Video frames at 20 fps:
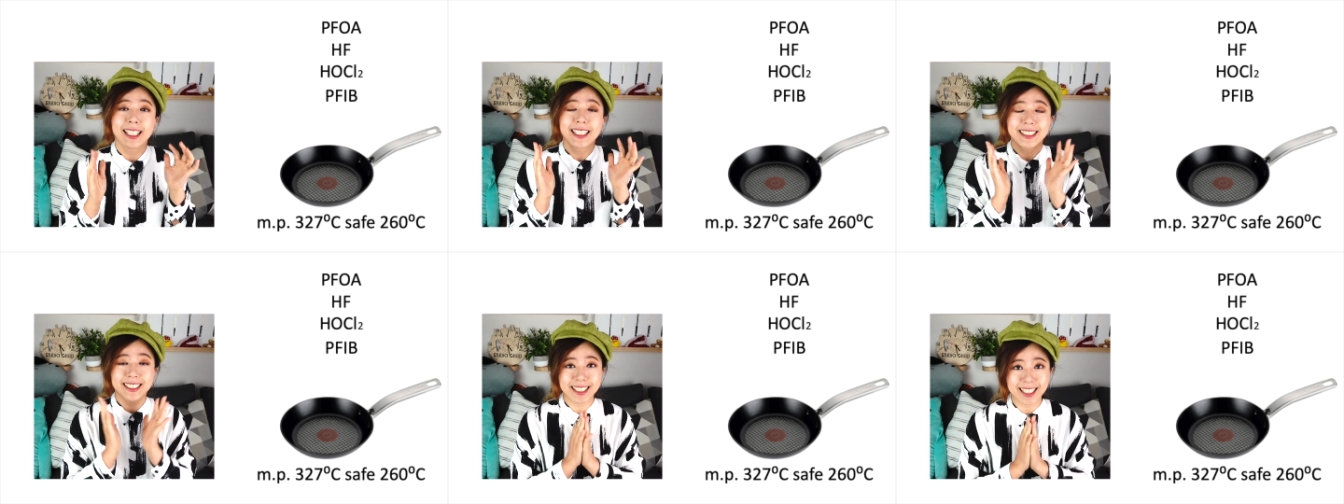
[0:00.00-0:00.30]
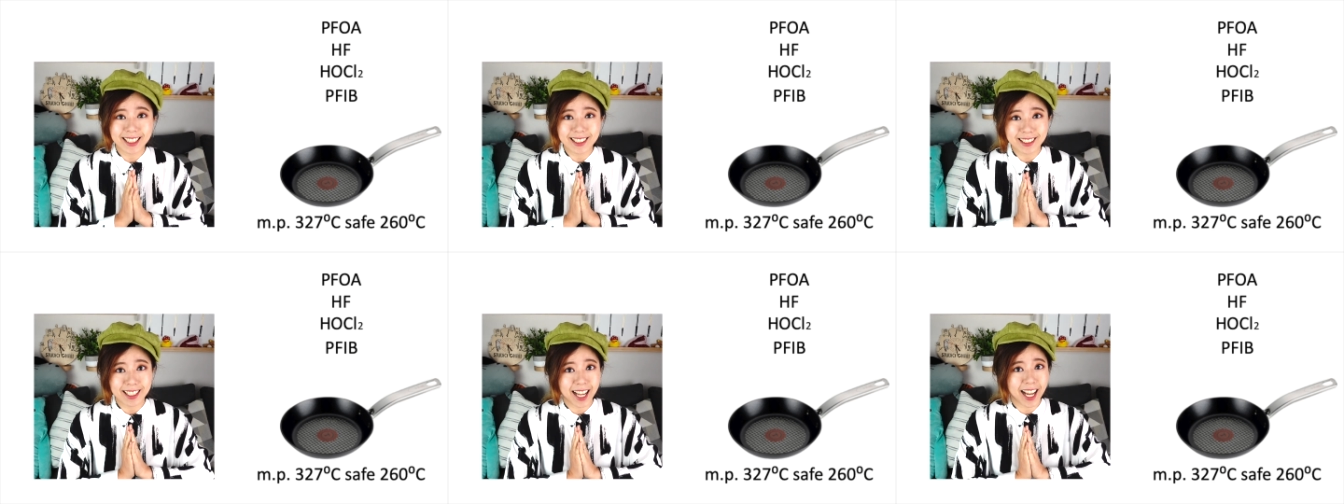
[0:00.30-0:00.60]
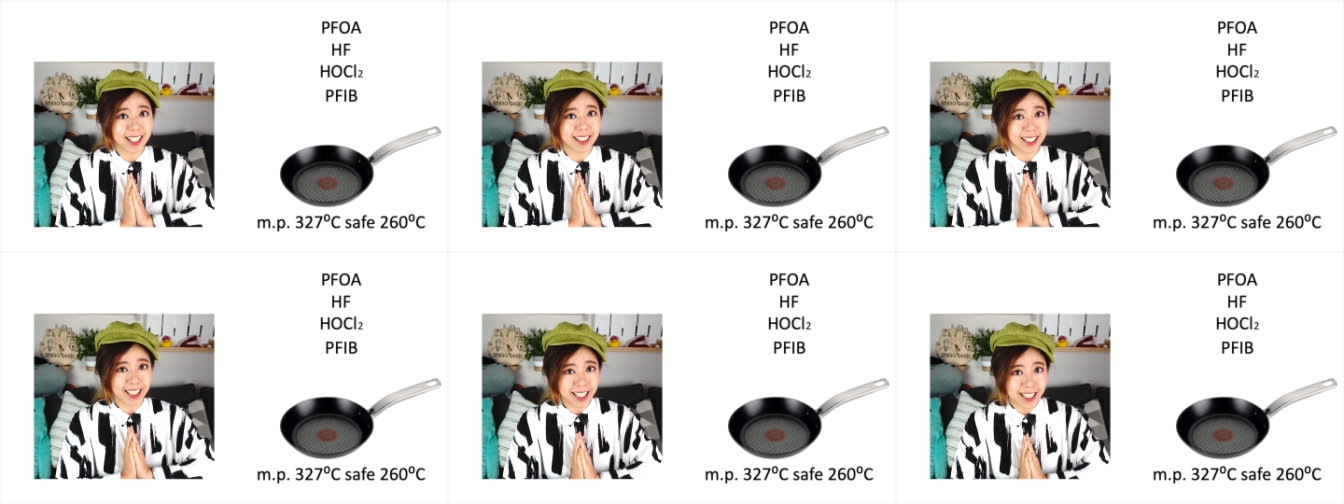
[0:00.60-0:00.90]
其实
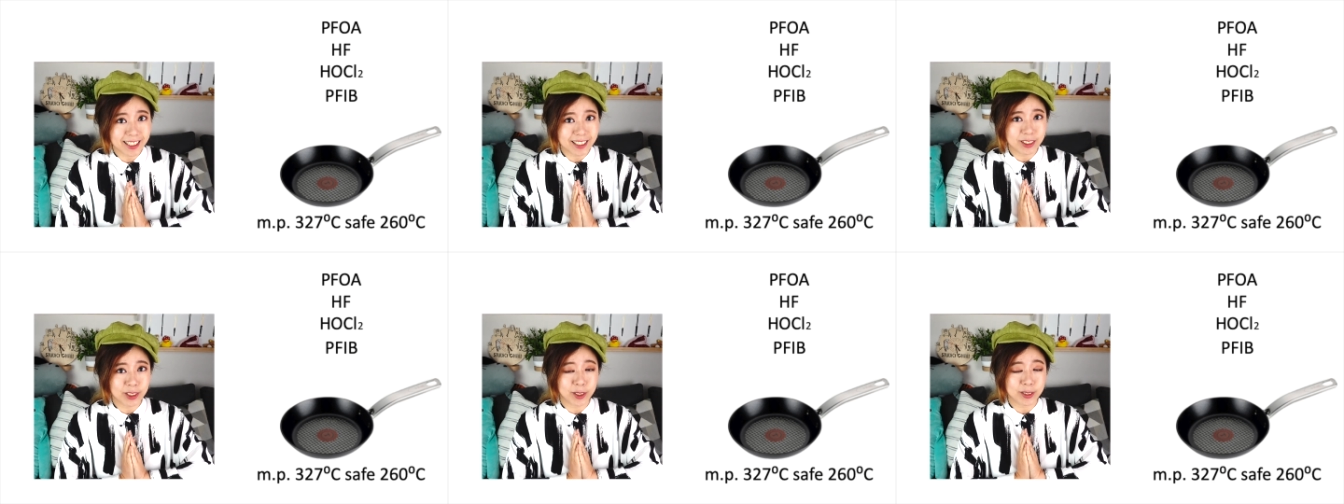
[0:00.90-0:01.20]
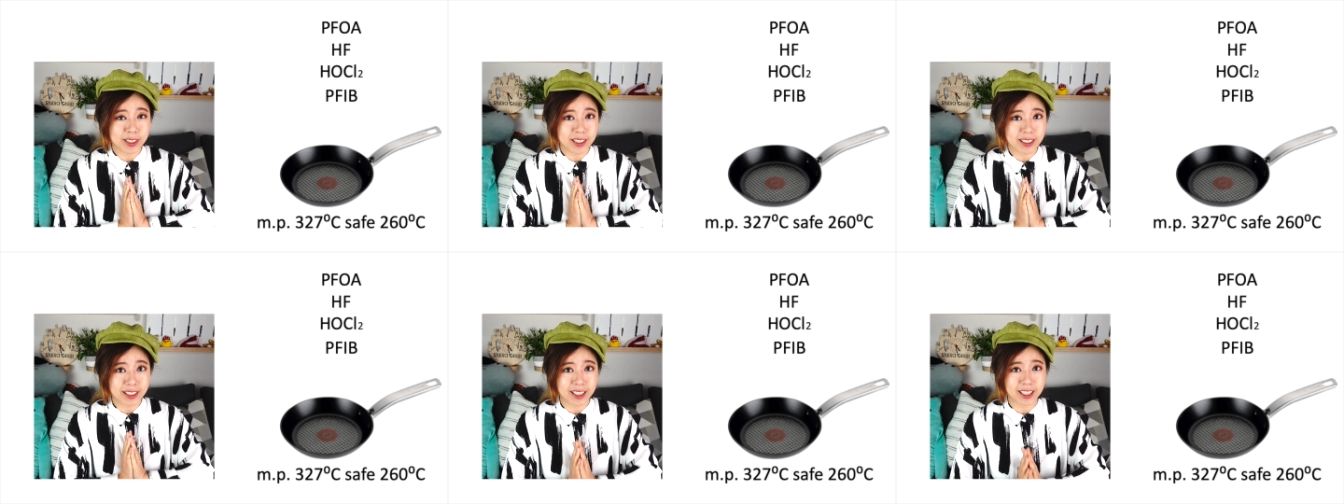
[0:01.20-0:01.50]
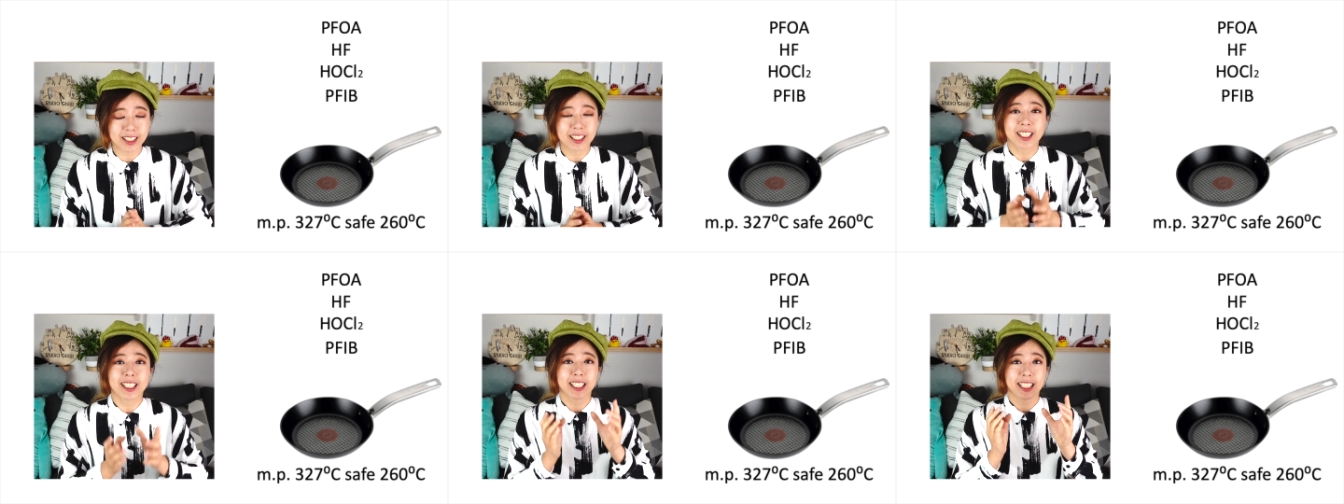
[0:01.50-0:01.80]
它的意思就是
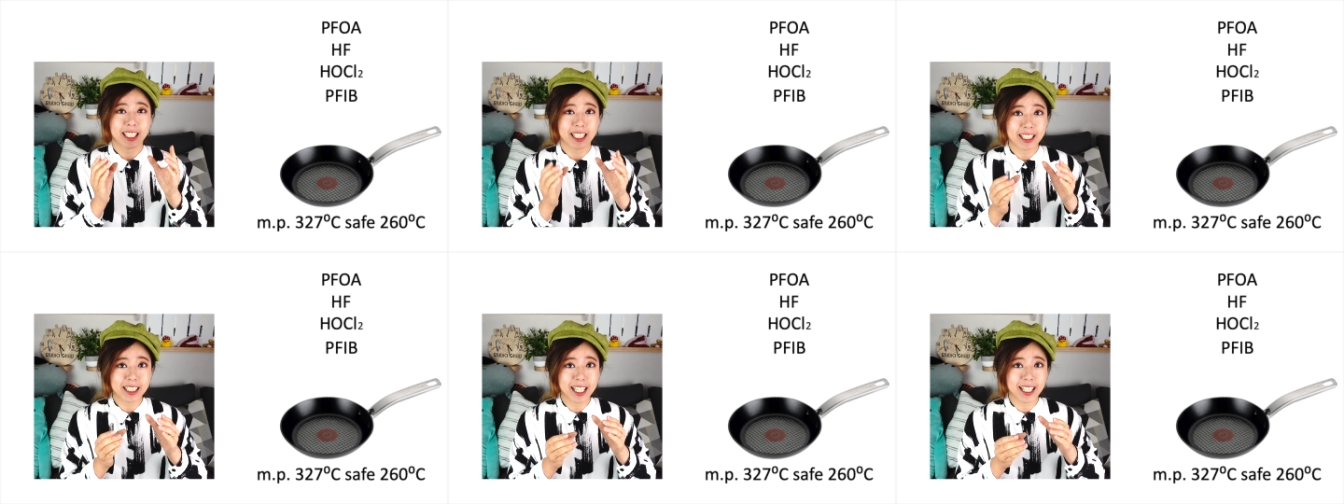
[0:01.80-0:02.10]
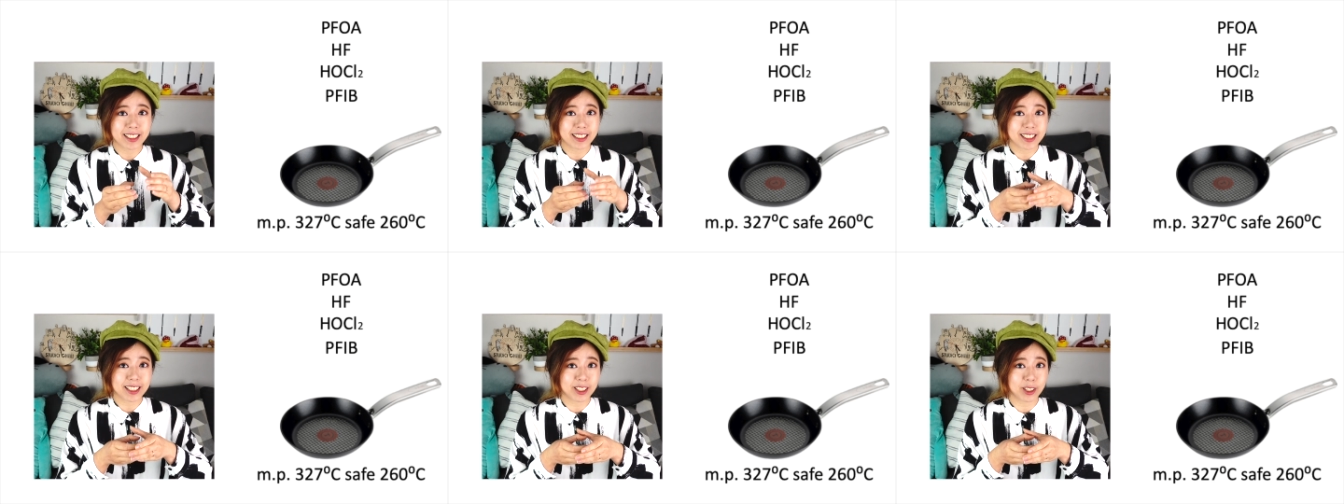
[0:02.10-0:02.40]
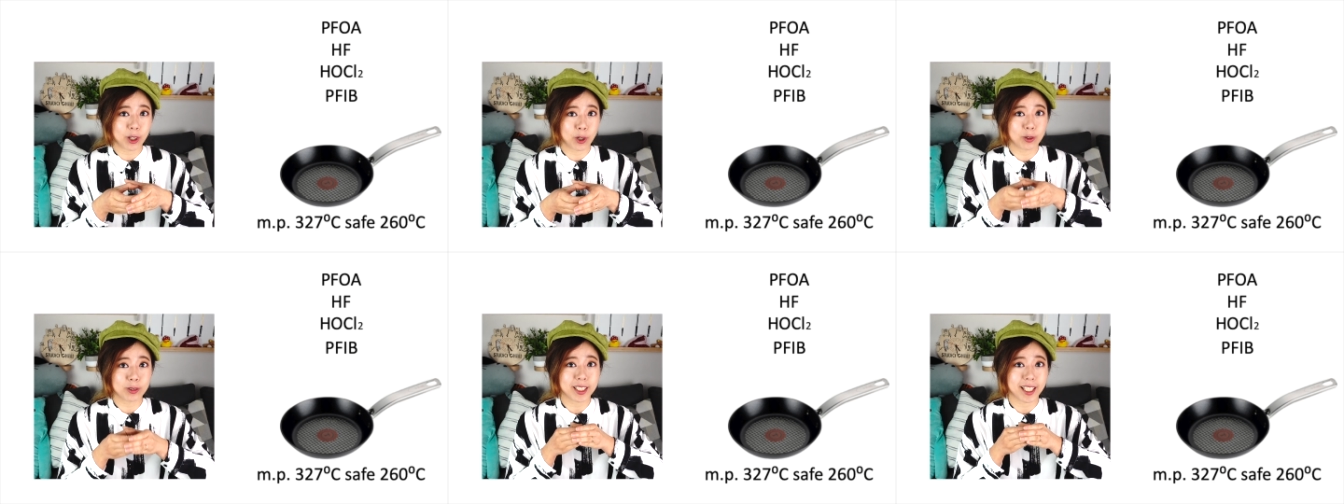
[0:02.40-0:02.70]
呢，一旦这
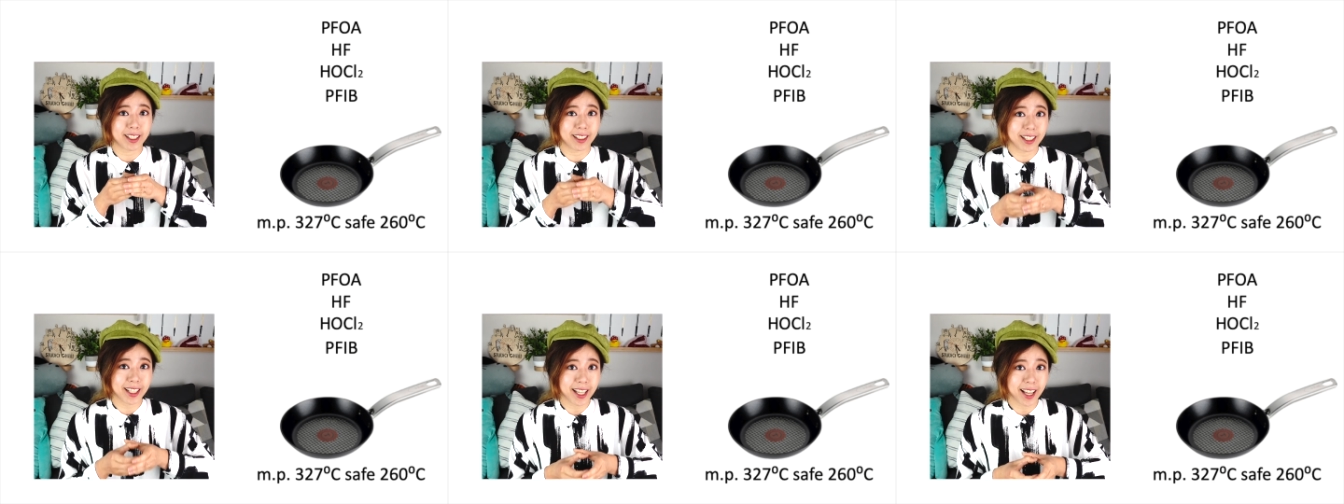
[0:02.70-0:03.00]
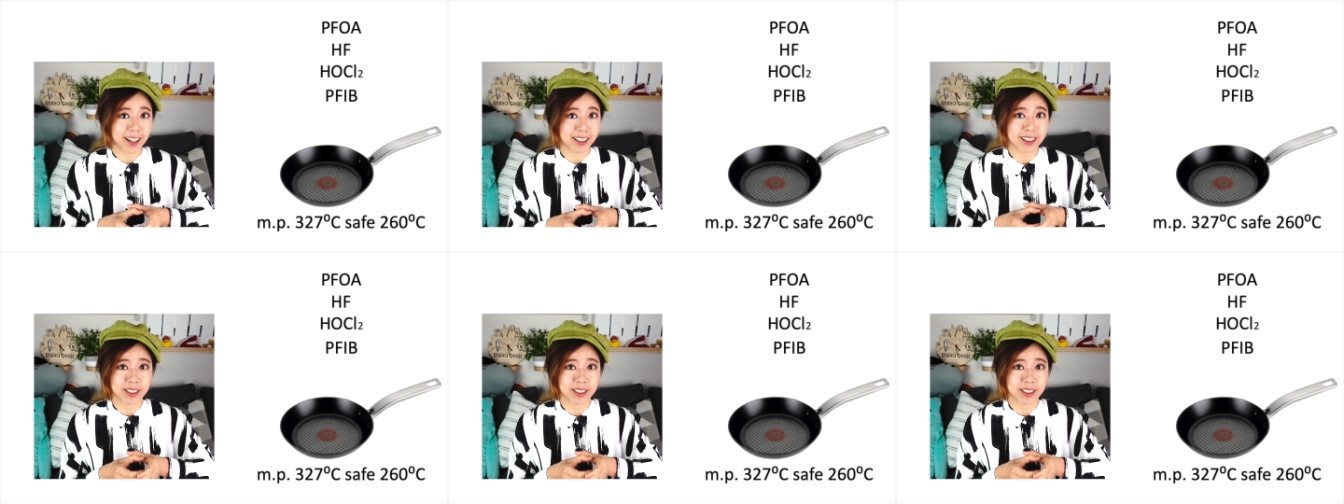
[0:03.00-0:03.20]
个红点亮